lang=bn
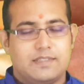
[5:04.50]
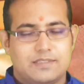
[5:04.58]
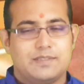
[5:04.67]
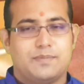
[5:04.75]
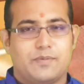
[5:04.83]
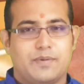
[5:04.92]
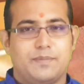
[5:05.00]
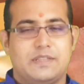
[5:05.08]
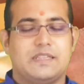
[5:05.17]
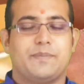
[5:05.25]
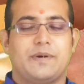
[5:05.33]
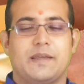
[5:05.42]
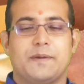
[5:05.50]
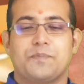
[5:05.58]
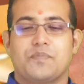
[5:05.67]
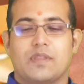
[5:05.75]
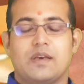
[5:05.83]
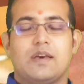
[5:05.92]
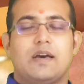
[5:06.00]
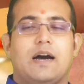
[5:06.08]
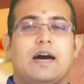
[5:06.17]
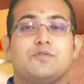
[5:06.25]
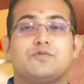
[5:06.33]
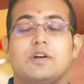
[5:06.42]
নিশ্চিতভাবে মিলতে পারে
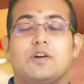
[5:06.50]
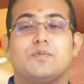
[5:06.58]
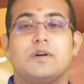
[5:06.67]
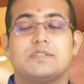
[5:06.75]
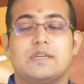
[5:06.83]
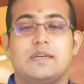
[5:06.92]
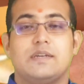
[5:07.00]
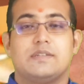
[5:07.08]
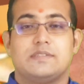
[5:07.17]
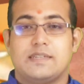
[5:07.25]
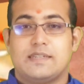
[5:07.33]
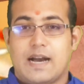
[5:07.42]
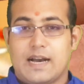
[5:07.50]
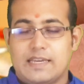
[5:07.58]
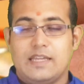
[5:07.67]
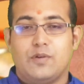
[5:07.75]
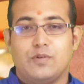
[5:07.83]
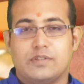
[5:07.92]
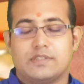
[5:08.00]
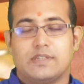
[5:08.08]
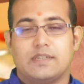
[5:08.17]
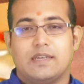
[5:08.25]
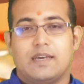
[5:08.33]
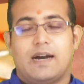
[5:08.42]
আলোচনা করব আজকে যে রাখি রয়েছে
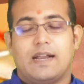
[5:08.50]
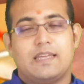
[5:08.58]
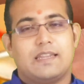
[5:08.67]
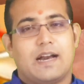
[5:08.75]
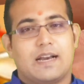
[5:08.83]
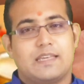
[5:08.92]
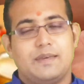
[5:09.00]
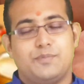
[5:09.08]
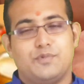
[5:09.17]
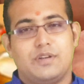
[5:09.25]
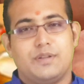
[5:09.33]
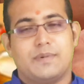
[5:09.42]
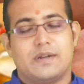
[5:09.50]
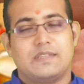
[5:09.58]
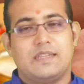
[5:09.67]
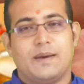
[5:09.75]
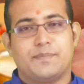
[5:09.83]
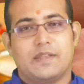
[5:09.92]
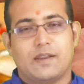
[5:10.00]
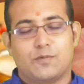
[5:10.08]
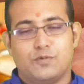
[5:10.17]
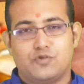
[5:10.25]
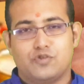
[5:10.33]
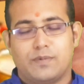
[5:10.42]
আর এই রাখি পূর্ণিমার দিন আপনারা
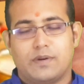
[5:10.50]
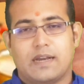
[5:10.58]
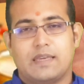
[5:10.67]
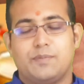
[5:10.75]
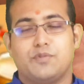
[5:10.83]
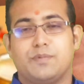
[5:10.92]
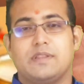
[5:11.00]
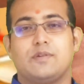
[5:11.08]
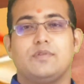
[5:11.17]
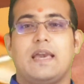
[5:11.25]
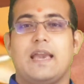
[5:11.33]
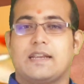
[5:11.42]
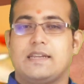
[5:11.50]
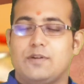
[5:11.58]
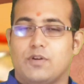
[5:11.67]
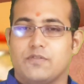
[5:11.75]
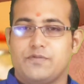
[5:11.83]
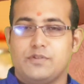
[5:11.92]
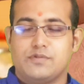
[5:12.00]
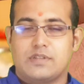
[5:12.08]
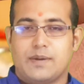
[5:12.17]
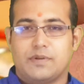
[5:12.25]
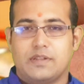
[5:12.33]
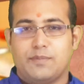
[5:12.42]
কোন সময় রাখি পড়বেন দেখুন একটি কনফিউজ
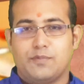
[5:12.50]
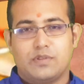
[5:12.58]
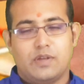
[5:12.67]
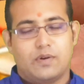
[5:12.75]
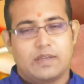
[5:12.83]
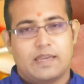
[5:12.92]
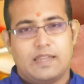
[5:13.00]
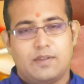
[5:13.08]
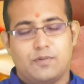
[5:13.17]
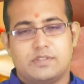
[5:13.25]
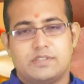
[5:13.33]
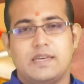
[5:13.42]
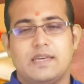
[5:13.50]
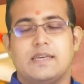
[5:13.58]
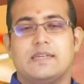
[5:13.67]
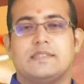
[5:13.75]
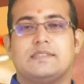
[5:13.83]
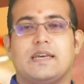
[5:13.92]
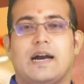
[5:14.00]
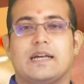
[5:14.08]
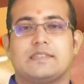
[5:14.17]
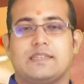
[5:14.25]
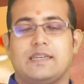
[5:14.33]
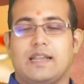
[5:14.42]
আপনাদের মধ্যে অনেকেই রয়েছে যে
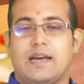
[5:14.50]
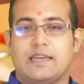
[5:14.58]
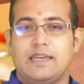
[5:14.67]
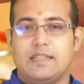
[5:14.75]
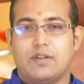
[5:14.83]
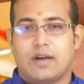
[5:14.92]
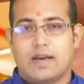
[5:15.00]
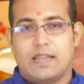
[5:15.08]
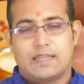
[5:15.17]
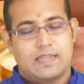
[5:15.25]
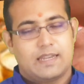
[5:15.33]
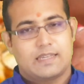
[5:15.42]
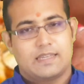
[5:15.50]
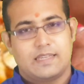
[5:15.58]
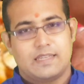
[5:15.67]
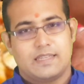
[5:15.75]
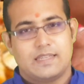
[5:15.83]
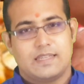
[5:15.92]
আজকে রাখি না কালকে রাখি